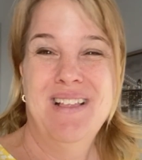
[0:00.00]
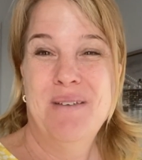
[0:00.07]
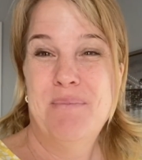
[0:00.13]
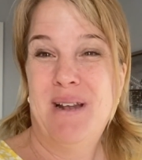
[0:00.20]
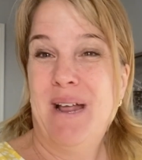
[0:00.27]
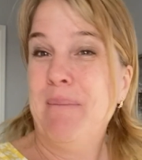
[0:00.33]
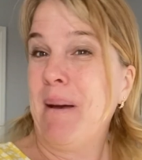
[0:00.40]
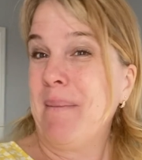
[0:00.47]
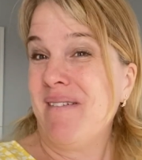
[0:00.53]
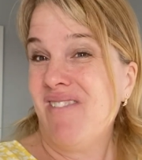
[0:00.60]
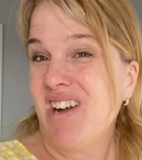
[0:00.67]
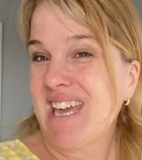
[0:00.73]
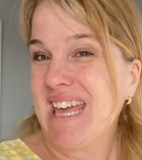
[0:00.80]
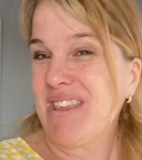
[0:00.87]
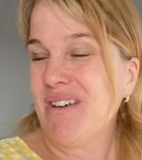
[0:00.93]
Puis là, maman va
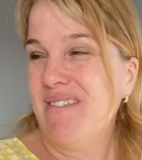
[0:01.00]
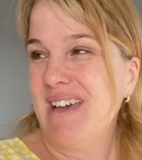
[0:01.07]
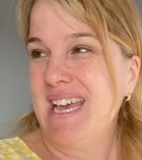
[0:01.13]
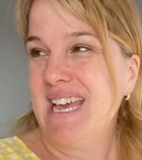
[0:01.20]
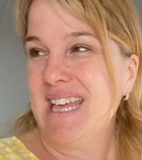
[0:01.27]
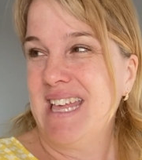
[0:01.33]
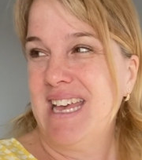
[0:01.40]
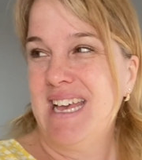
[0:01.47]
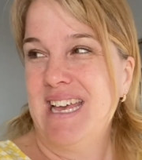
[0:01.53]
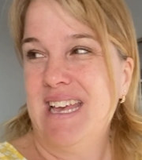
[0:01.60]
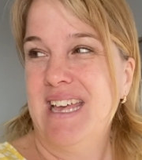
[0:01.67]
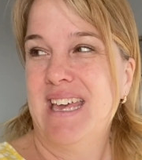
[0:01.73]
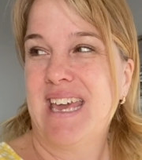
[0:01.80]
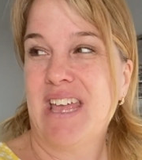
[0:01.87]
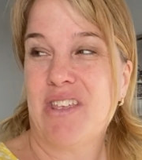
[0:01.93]
avoir 80,
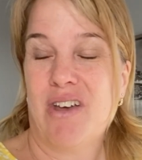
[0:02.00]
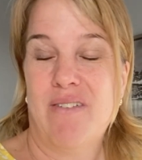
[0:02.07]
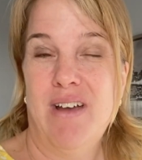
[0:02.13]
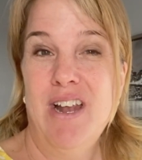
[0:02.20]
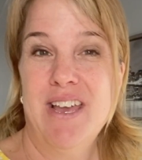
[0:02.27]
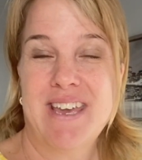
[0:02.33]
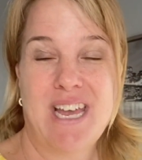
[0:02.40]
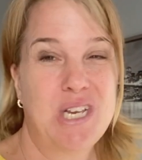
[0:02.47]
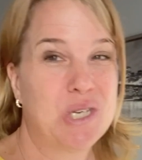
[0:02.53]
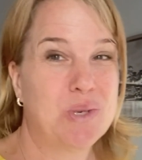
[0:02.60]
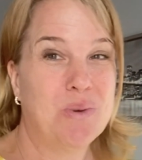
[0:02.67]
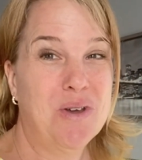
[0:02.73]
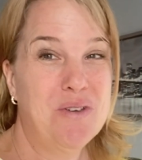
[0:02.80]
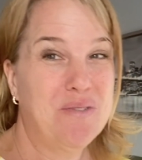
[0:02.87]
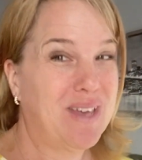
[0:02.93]
80 le 15
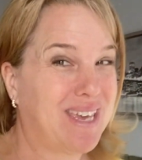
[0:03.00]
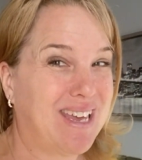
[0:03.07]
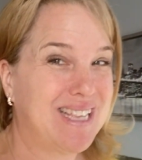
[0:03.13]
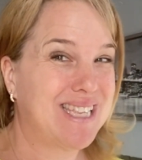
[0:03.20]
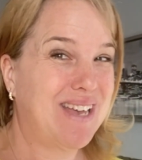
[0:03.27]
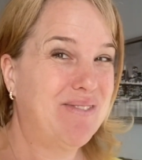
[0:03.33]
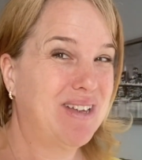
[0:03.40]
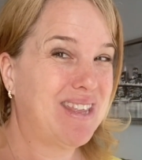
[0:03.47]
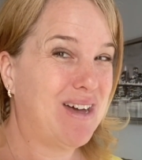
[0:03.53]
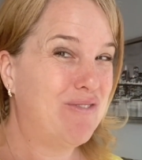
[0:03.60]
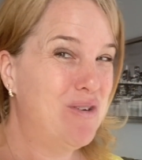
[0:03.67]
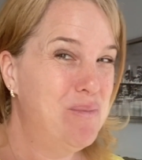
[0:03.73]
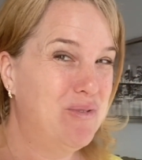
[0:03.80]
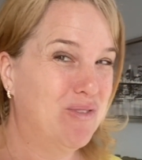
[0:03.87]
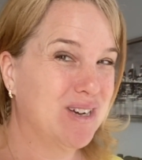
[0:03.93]
juin. Fait que, tu sais, elle va être en
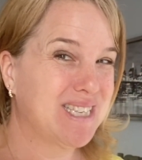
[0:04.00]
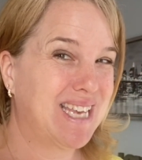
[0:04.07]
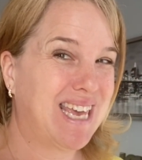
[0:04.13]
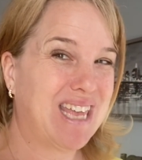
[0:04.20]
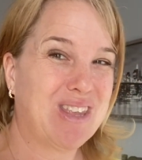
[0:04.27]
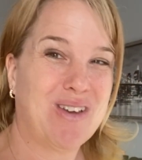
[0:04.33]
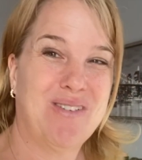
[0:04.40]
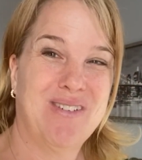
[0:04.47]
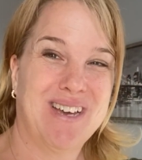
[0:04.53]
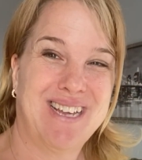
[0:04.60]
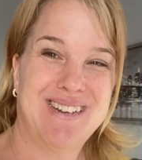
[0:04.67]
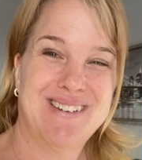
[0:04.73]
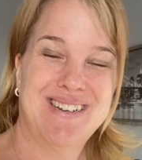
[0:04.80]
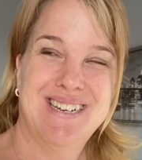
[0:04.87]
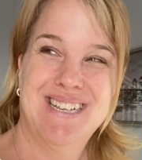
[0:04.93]
forme pour voir ses 80,
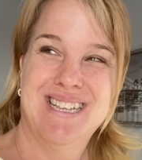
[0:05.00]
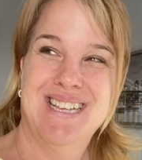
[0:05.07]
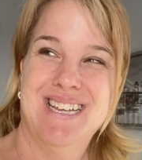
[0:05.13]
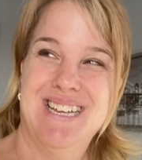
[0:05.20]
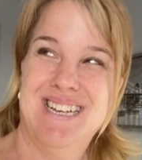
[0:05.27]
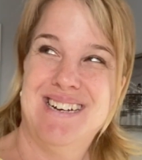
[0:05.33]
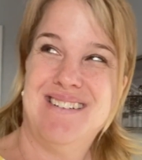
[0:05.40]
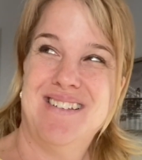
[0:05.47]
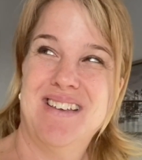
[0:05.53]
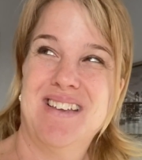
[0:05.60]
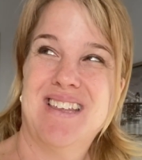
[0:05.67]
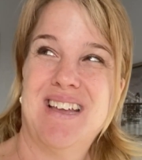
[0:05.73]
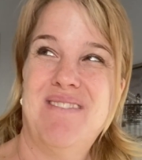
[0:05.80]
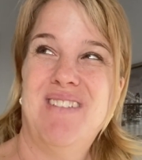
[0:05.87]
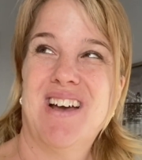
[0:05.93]
là. On est
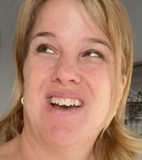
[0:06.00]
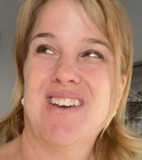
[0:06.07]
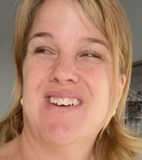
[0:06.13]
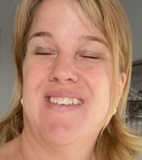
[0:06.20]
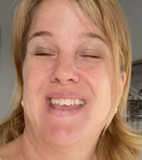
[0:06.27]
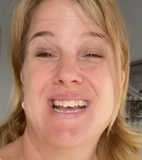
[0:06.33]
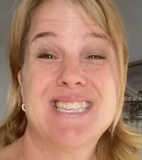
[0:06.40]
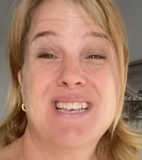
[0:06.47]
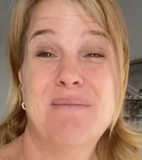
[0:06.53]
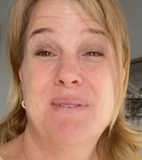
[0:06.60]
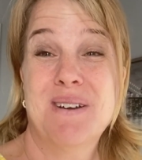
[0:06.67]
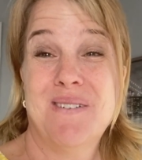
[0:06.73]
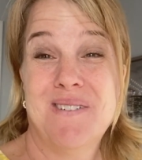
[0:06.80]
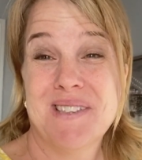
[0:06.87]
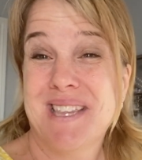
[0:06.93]
tellement reconnaissants puis
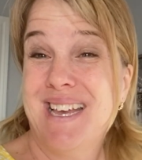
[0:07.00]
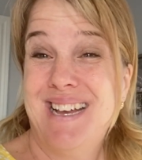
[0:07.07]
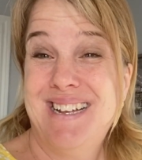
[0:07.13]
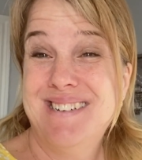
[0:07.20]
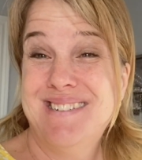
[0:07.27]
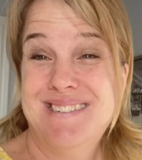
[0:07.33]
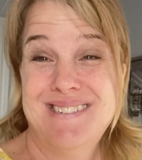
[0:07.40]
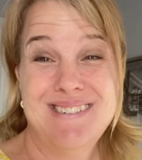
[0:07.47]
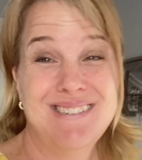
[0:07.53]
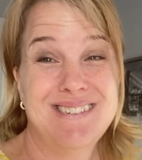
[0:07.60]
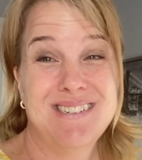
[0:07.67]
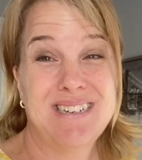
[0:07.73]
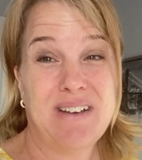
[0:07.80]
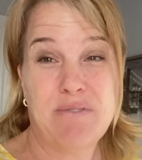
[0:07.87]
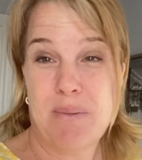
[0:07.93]
contents, là. Oh,
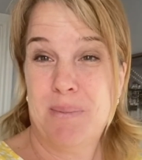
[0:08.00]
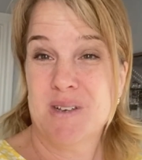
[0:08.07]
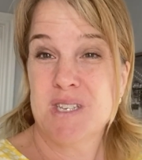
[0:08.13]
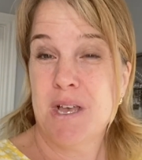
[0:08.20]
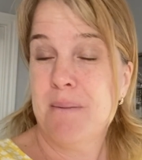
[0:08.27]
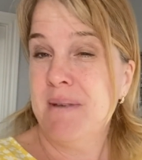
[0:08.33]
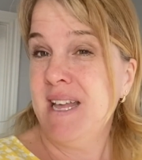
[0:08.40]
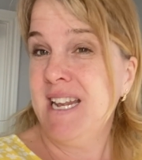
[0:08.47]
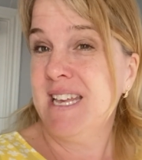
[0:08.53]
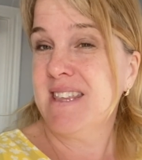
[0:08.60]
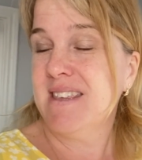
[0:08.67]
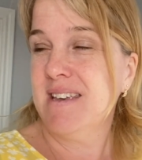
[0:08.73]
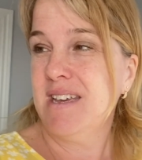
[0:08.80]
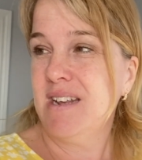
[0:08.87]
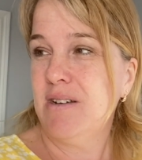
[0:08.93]
elle va passer un bel
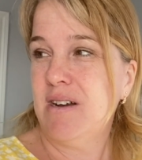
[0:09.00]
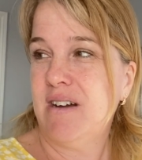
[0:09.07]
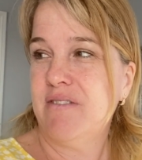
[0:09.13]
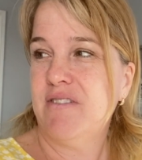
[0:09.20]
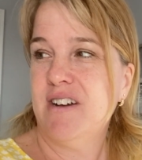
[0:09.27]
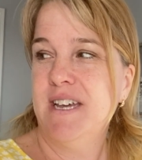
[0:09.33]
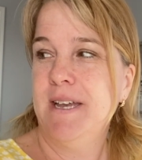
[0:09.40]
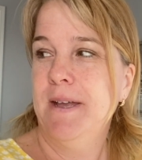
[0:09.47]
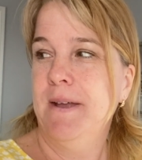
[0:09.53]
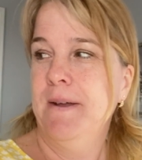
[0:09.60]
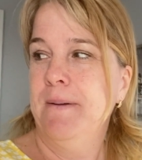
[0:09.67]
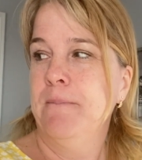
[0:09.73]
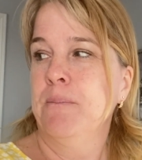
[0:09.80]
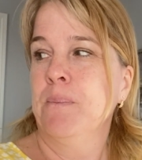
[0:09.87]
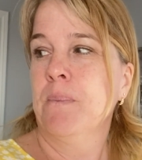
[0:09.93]
été, là, enfin.
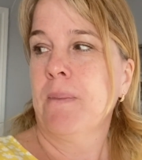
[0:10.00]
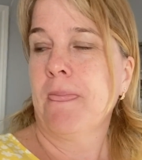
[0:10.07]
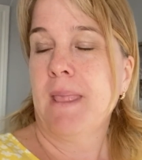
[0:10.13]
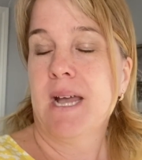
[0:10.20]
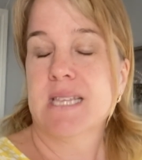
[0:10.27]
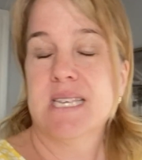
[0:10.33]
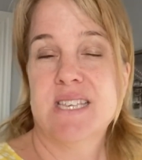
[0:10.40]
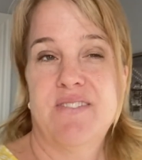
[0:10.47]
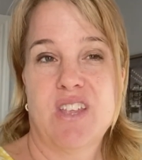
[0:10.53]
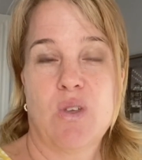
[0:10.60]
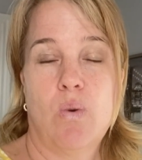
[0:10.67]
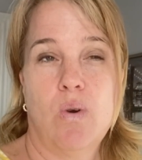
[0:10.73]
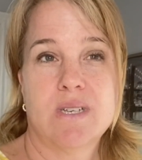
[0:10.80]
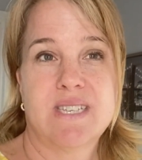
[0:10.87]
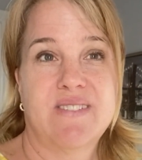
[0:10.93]
Ça, fait
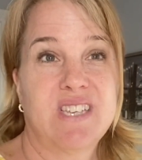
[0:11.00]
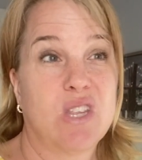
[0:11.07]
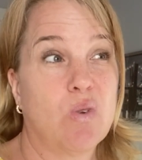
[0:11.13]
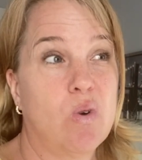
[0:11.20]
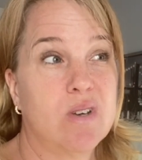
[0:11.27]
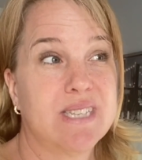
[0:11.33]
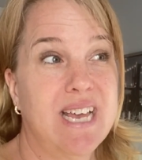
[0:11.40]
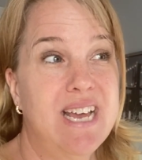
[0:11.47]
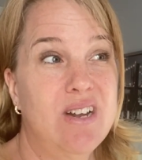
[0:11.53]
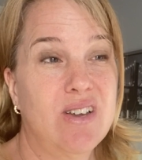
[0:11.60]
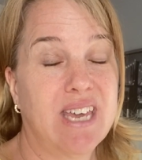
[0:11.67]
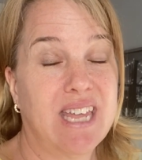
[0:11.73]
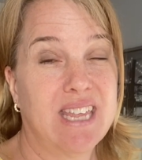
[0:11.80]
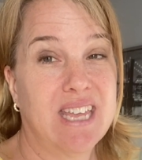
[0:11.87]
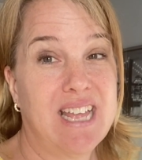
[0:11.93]
trois, ça faisait trois ans, là,
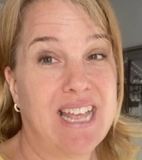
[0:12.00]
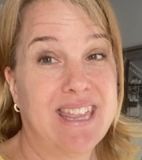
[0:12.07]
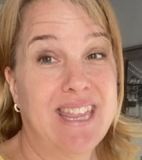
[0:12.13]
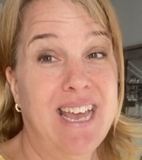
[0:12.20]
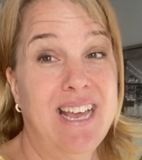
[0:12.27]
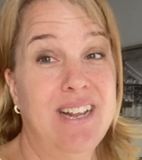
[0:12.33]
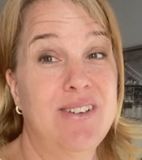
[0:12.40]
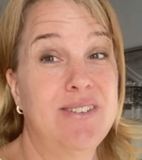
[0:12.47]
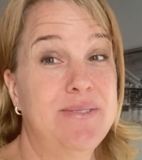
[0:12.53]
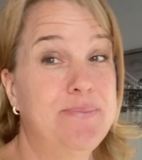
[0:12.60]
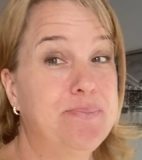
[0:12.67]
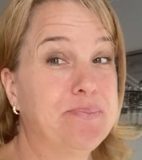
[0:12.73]
qu'elle était là-dedans, là.